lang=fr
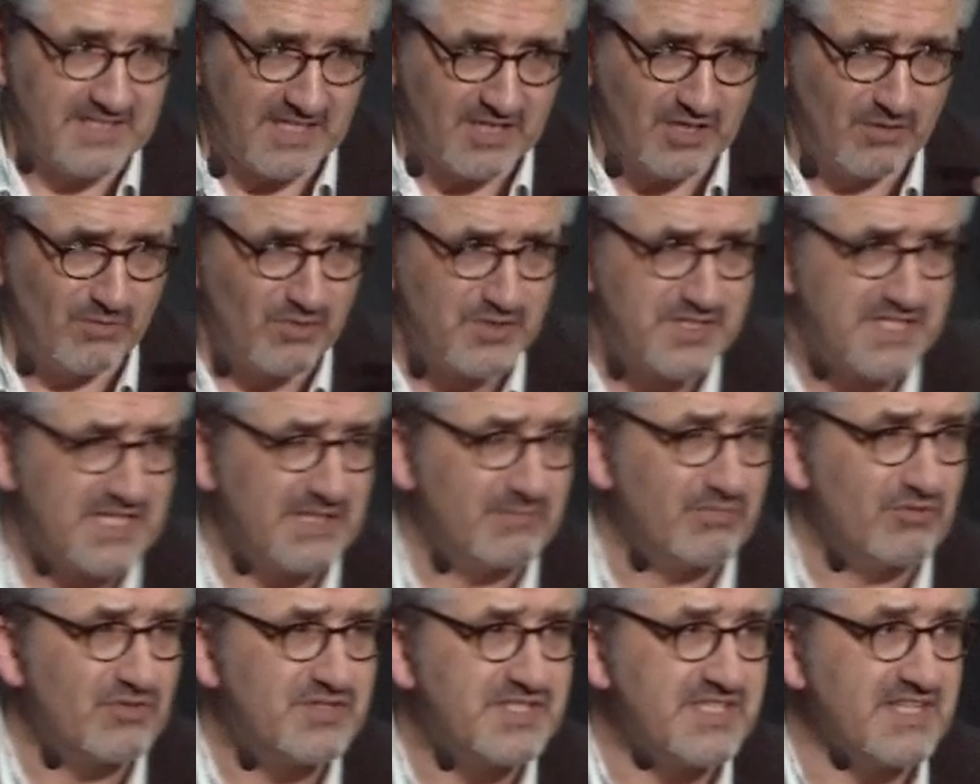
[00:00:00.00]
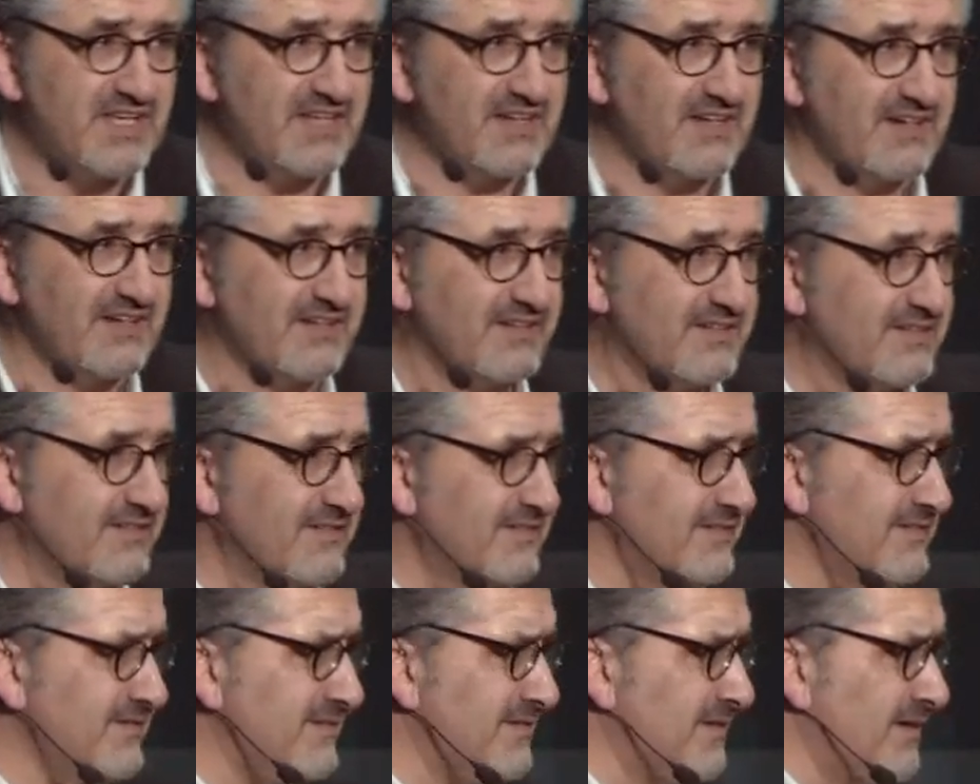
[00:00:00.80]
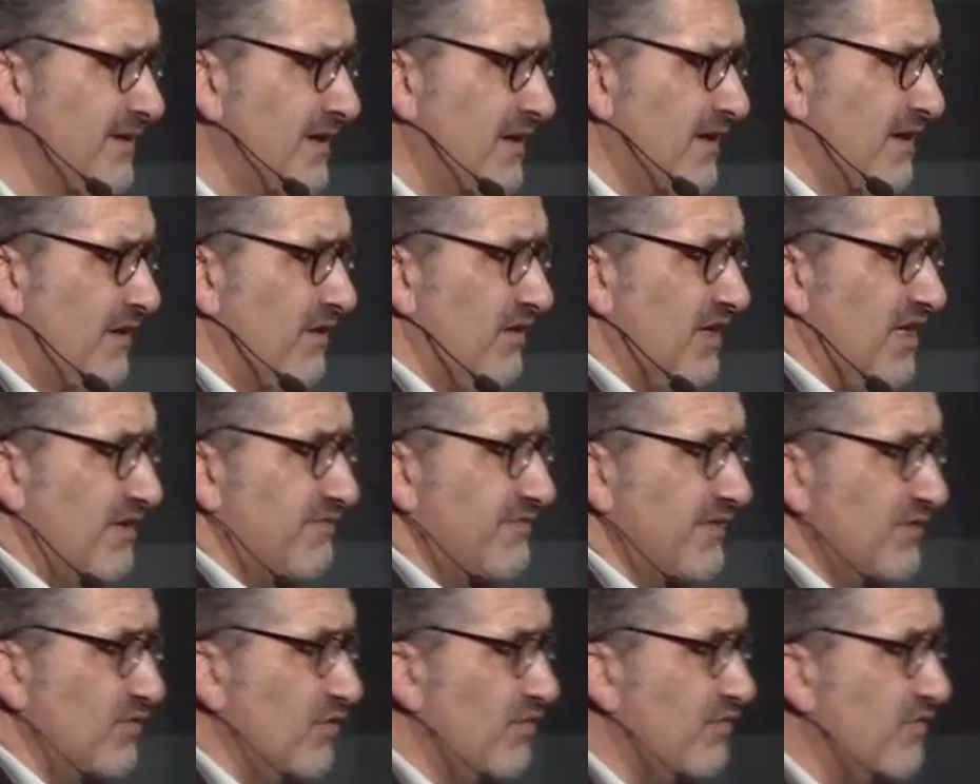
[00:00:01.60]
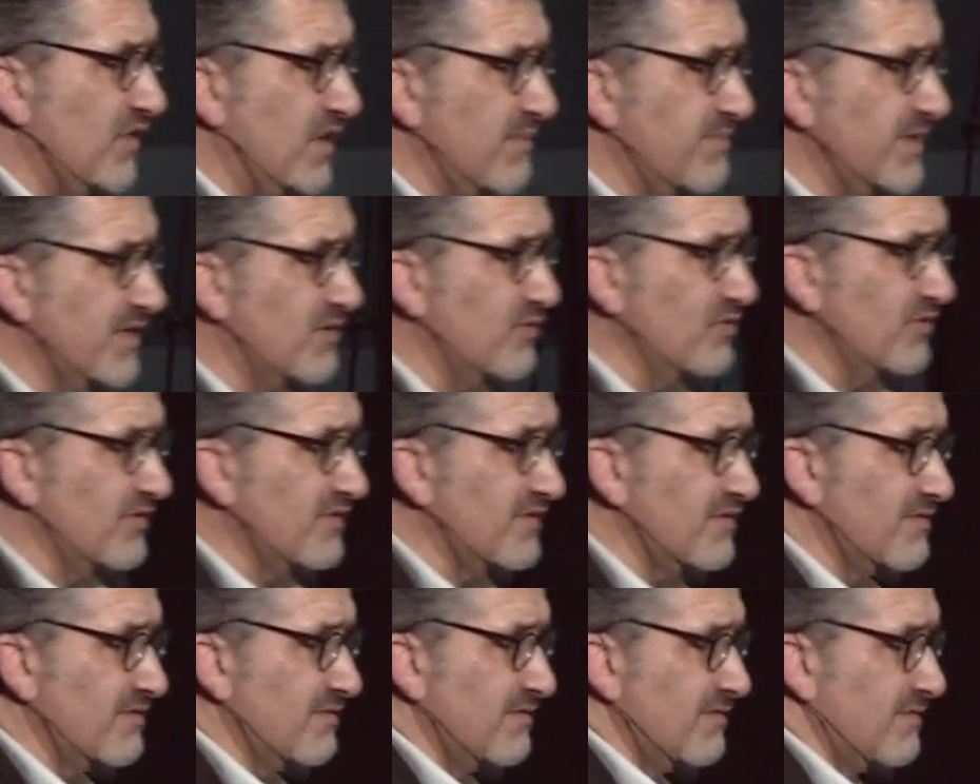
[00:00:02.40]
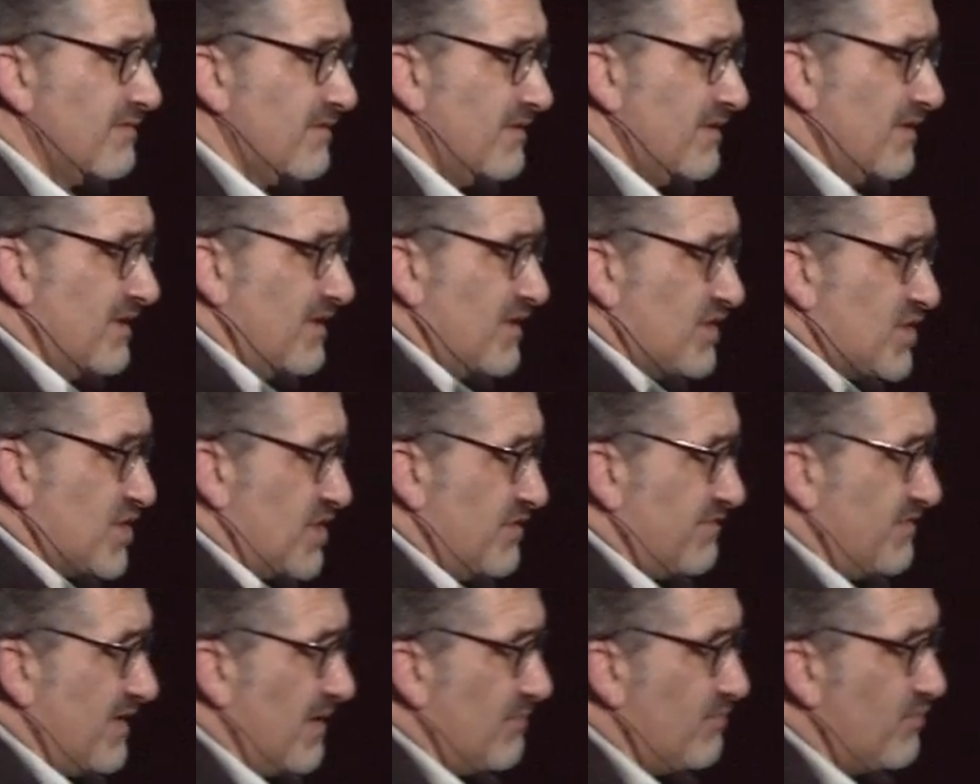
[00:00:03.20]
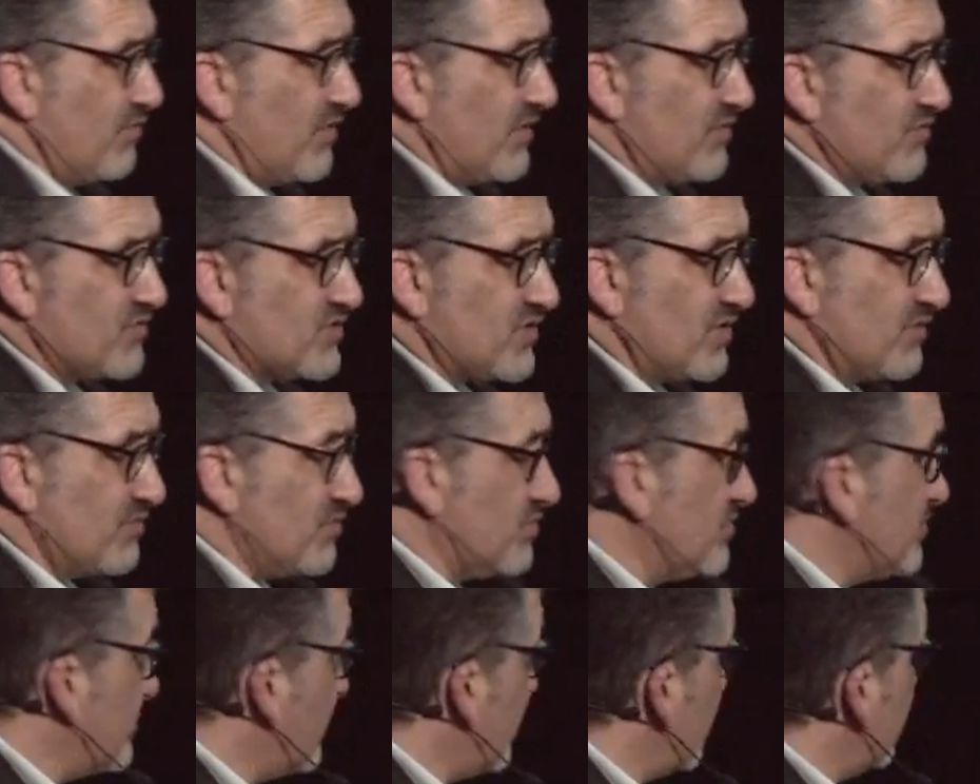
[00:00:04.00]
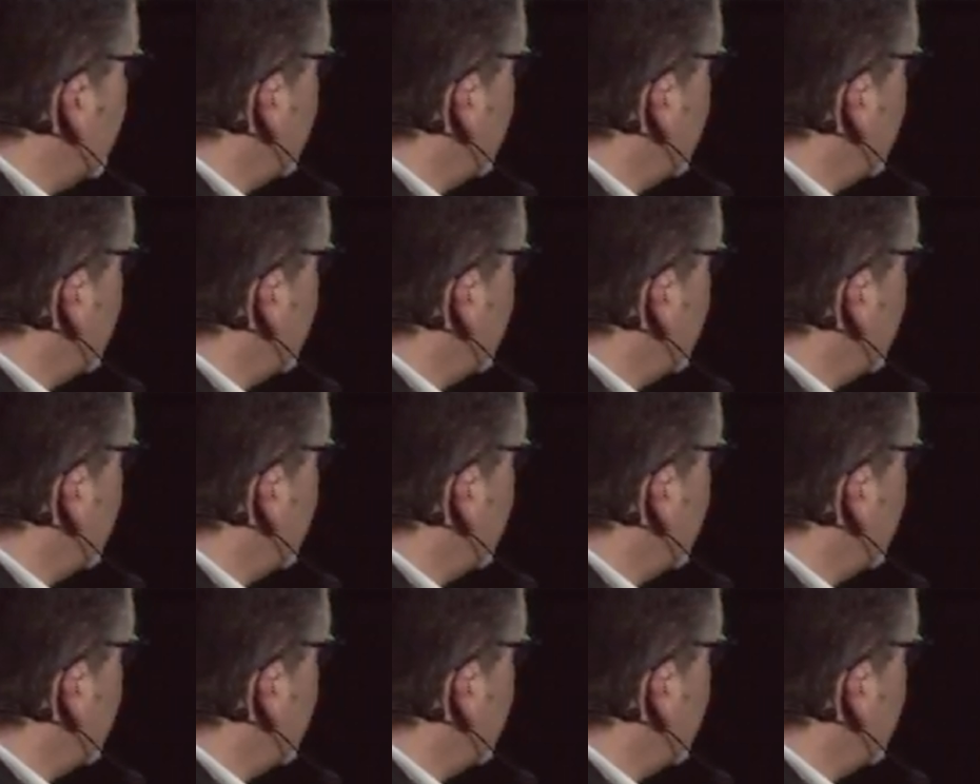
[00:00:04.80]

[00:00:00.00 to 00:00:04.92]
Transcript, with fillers: a commencé à Bruxelles, on l'a fait deux fois à Beyrouth, je l'ai fait un peu à Luxembourg.